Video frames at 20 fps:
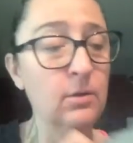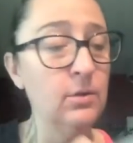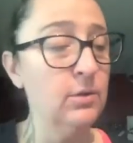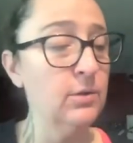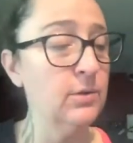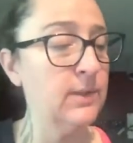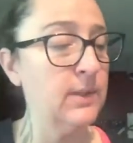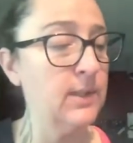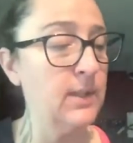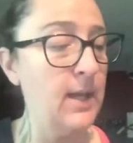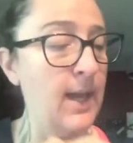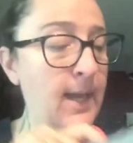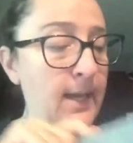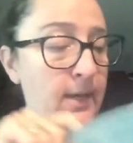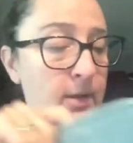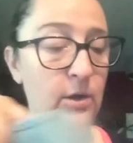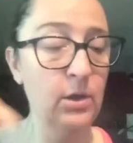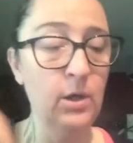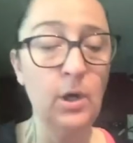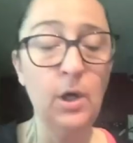Euh,
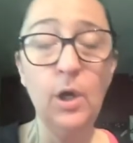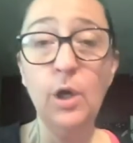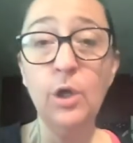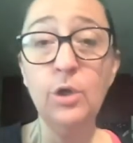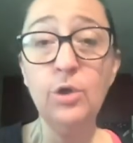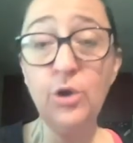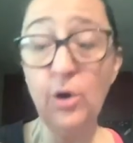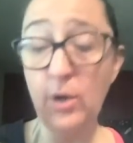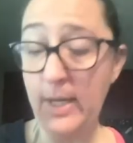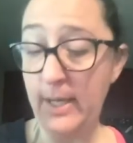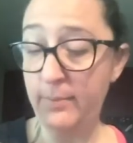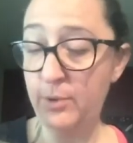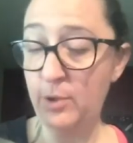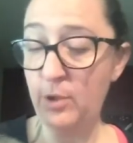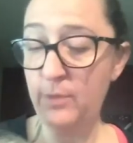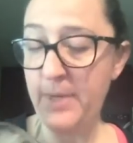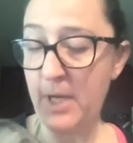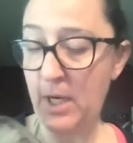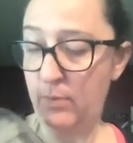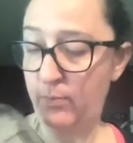alors, dans la
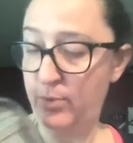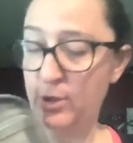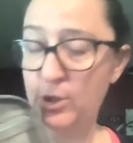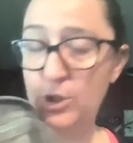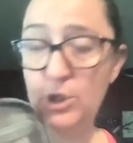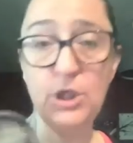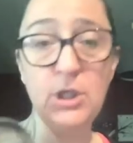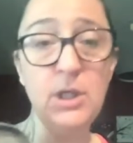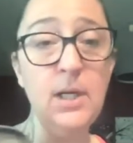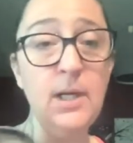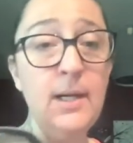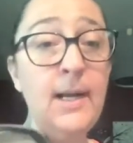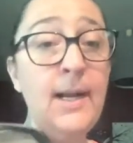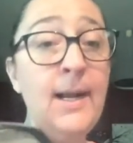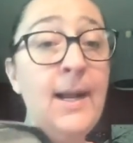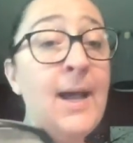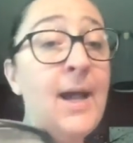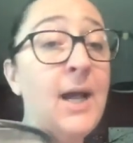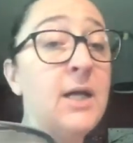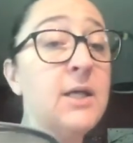première poche,
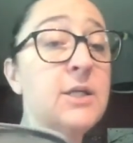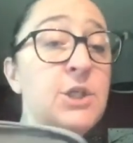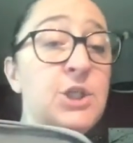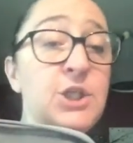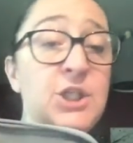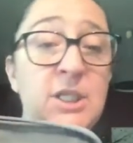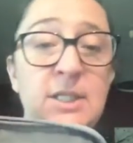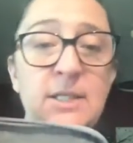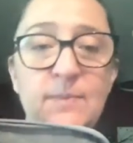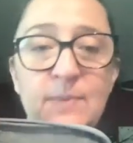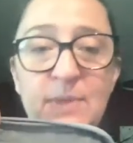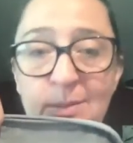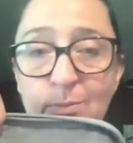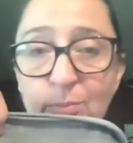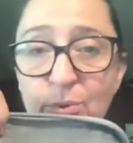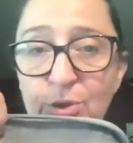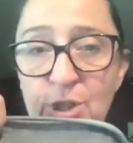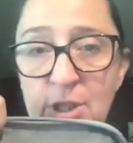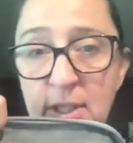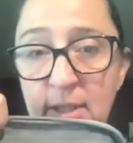là, j'ai des petites
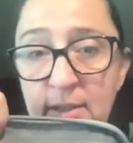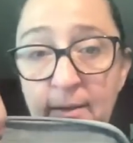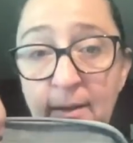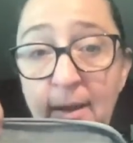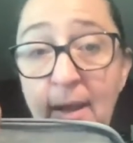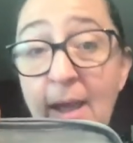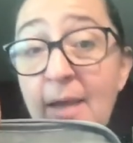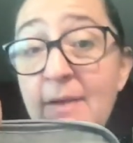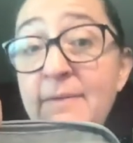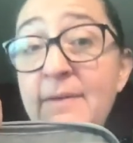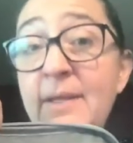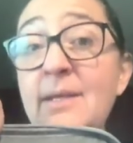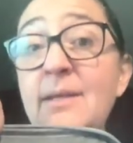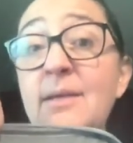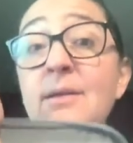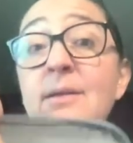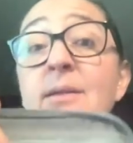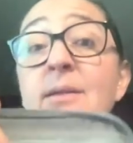pochettes avec